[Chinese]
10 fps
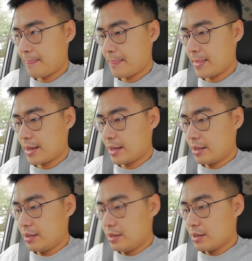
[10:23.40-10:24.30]
好，
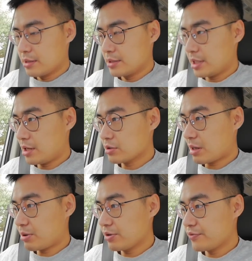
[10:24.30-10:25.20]
家乐。你好，
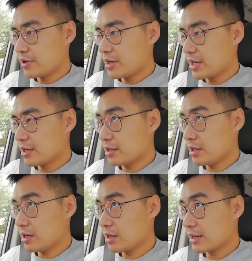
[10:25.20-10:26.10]
打包一份那
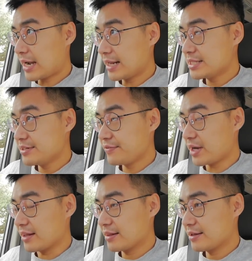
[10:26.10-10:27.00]
个咖喱鸡
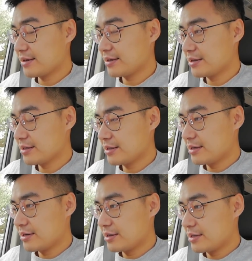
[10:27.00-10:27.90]
饭。咖
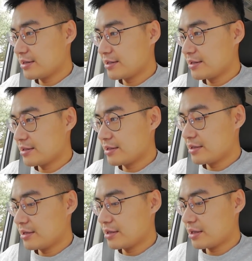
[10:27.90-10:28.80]
喱鸡饭，好的，
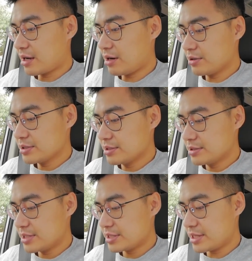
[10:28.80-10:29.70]
好。好，
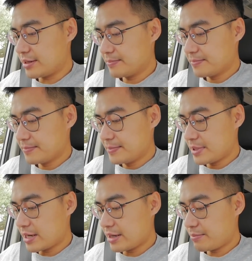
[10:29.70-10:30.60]
谢谢。一会儿
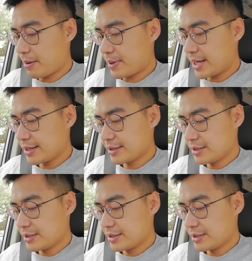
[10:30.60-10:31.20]
见，拜拜。